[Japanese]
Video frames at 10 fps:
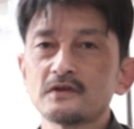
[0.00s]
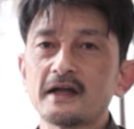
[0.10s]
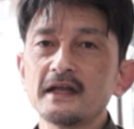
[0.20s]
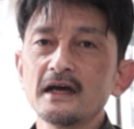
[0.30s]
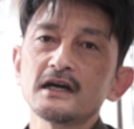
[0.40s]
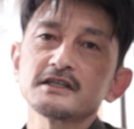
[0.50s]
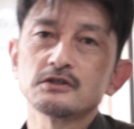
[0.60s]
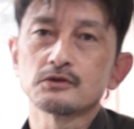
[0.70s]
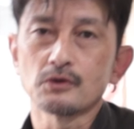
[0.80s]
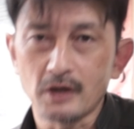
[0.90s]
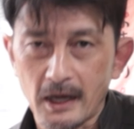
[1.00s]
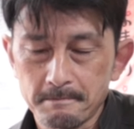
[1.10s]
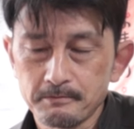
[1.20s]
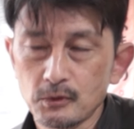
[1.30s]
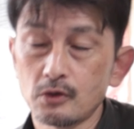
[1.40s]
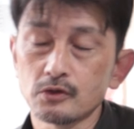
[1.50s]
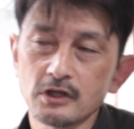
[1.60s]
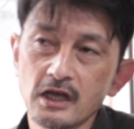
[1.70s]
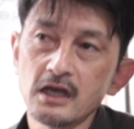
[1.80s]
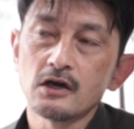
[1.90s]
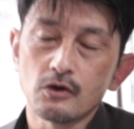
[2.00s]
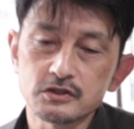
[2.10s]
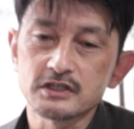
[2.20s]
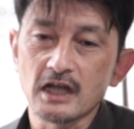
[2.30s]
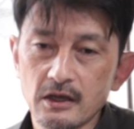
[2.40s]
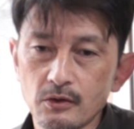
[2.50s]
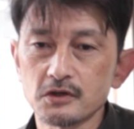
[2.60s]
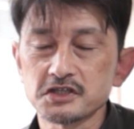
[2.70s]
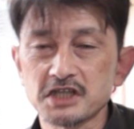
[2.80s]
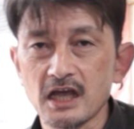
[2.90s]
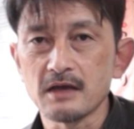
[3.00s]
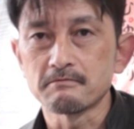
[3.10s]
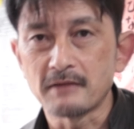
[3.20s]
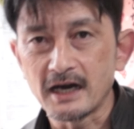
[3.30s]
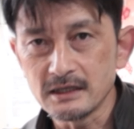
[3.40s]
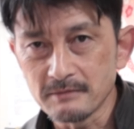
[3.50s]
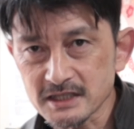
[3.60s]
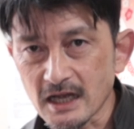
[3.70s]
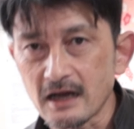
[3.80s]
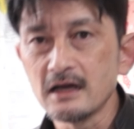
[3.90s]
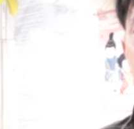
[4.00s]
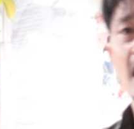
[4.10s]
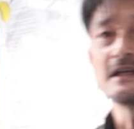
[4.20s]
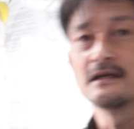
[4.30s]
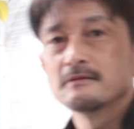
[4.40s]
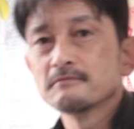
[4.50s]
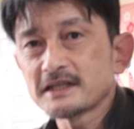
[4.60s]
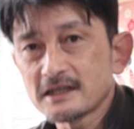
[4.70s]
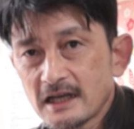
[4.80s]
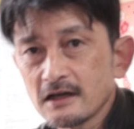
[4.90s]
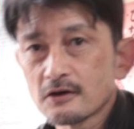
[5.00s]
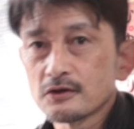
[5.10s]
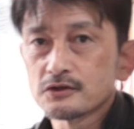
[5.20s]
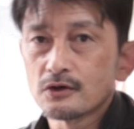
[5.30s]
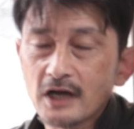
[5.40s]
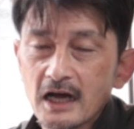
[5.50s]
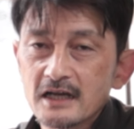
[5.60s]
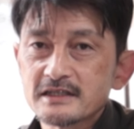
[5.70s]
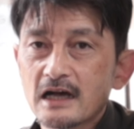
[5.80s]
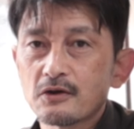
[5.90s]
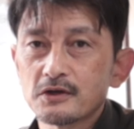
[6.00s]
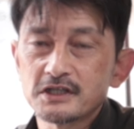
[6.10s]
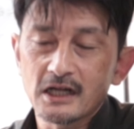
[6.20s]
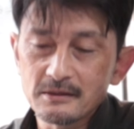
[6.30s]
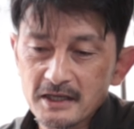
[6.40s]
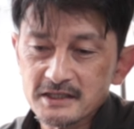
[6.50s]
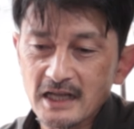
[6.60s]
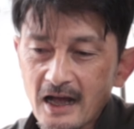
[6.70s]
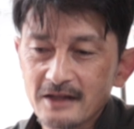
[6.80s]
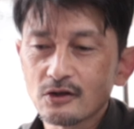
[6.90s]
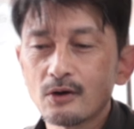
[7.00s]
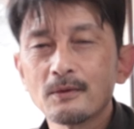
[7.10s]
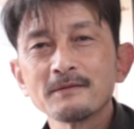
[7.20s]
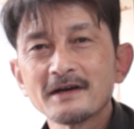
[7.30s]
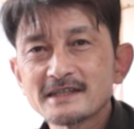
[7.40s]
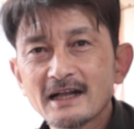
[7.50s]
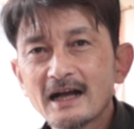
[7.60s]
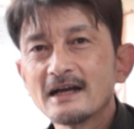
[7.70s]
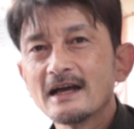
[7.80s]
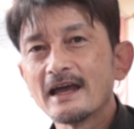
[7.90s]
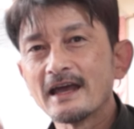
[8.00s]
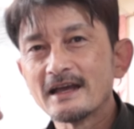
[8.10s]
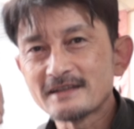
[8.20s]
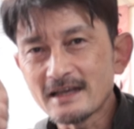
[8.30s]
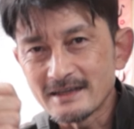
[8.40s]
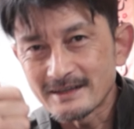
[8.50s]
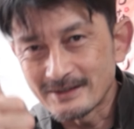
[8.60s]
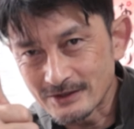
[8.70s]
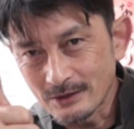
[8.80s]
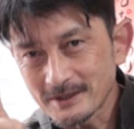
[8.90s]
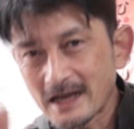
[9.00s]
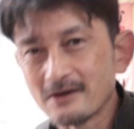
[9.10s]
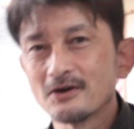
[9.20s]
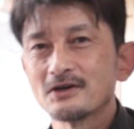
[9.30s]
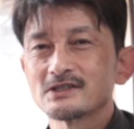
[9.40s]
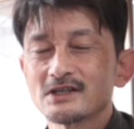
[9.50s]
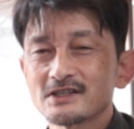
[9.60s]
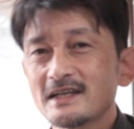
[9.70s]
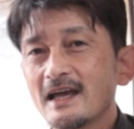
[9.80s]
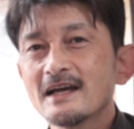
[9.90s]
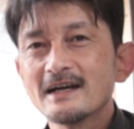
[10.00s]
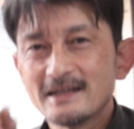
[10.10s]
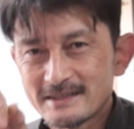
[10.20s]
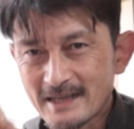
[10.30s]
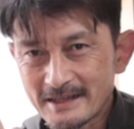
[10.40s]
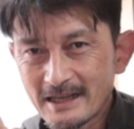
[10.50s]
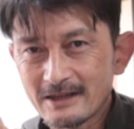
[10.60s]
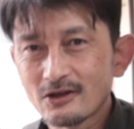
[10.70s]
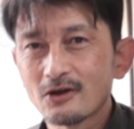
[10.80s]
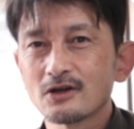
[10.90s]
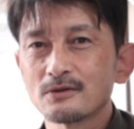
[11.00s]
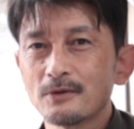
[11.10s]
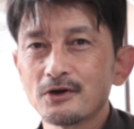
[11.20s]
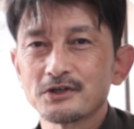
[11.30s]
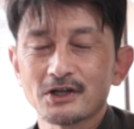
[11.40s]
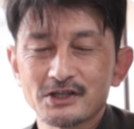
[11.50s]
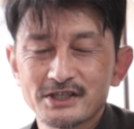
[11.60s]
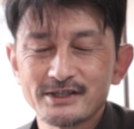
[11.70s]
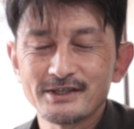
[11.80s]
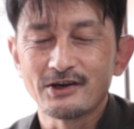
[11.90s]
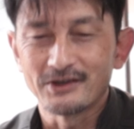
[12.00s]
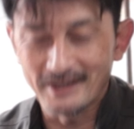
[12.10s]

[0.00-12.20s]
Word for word: 種明かしの動画ということでお伝えをしてまいりました。はい。またね、この動画参考になりましたと思いましたら、ぜひグッドボタンを、そしてチャンネル登録もよろしくお